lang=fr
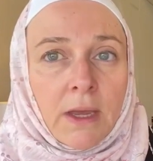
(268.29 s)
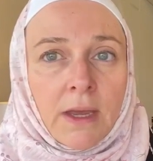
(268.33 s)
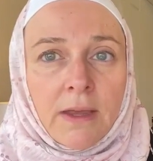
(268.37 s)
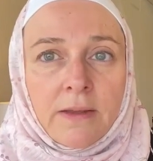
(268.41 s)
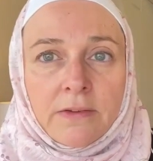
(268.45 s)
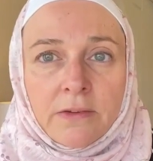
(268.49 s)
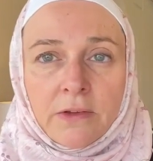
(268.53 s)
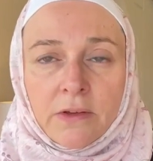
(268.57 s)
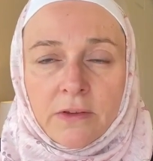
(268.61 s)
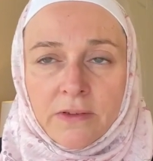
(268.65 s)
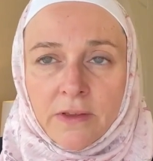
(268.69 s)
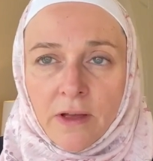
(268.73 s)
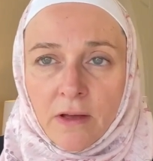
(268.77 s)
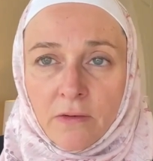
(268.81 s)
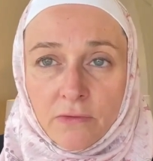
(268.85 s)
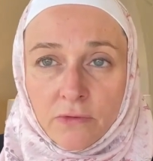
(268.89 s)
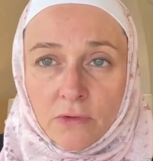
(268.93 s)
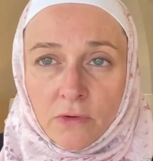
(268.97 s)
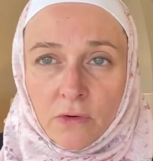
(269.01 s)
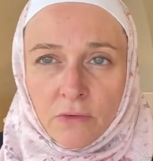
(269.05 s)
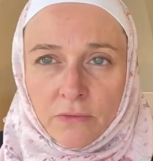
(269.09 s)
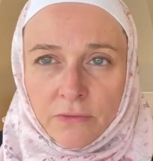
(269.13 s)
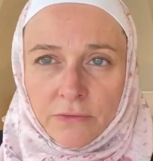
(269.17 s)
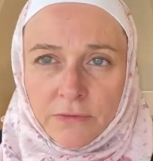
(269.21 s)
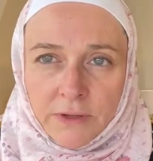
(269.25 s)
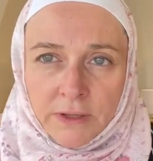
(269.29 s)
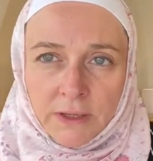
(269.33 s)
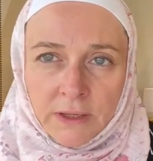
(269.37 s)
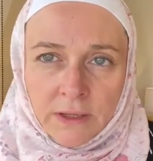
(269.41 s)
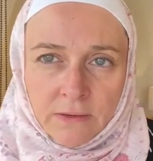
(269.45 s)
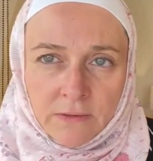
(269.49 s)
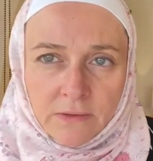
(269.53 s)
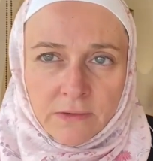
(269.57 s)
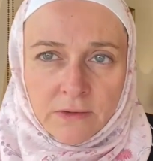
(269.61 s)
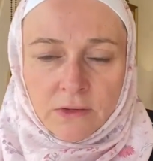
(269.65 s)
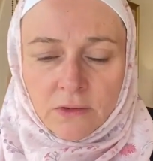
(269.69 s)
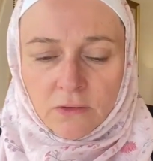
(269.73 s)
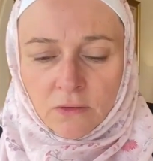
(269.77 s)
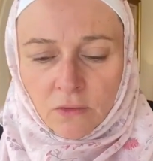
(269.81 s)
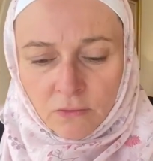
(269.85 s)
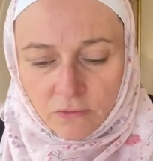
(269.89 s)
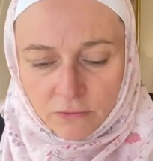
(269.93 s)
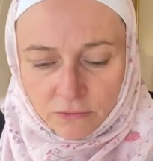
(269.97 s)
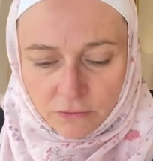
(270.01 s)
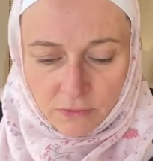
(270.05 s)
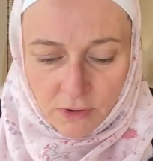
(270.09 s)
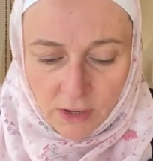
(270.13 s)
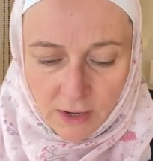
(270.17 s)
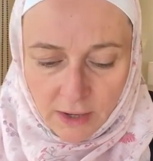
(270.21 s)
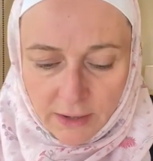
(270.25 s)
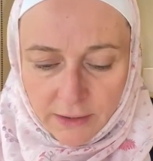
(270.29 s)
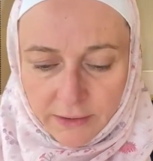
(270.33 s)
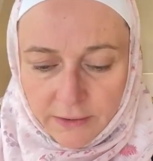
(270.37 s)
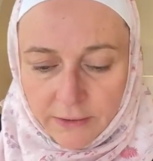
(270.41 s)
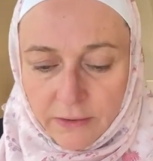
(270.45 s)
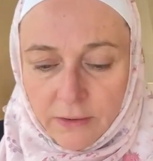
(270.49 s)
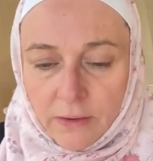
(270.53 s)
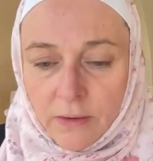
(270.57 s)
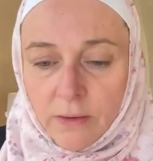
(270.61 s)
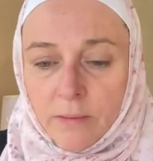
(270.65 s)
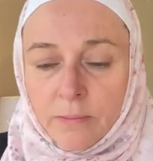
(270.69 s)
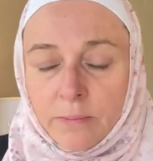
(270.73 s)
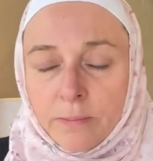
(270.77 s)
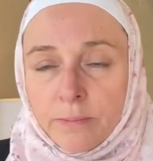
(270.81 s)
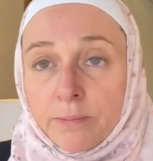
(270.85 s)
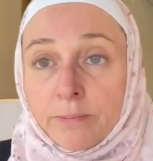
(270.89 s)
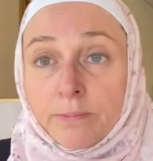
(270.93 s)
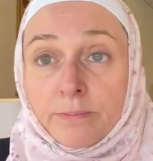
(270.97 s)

Est-ce que ça vous convient si on voit euh,